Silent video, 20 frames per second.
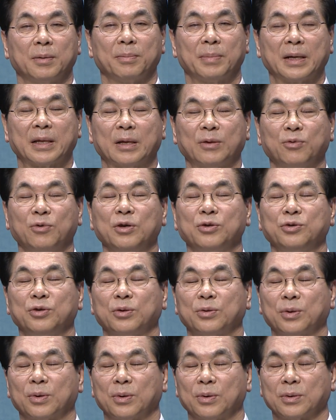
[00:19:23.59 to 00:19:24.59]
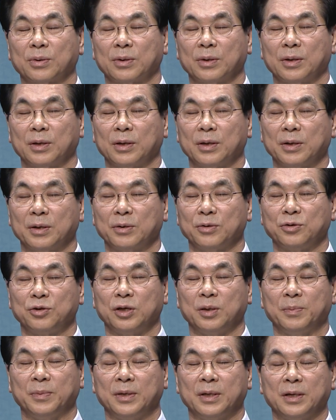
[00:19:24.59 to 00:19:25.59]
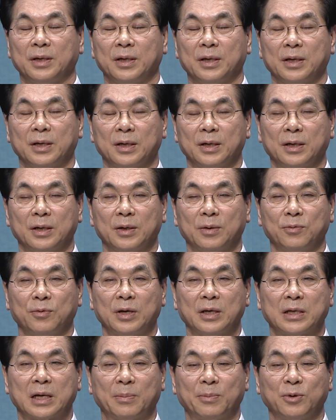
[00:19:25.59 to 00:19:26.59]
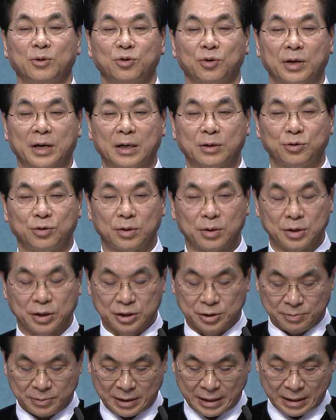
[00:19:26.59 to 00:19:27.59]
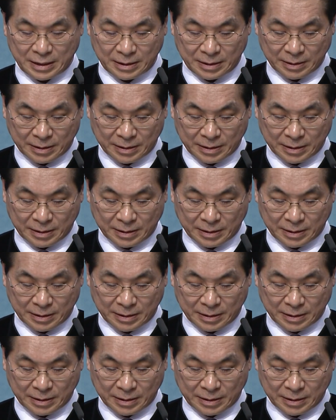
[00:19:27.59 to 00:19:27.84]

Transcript: 받아 누릴 수 있도록 주님이 우리의 삶을 주관해 주실 것입니다.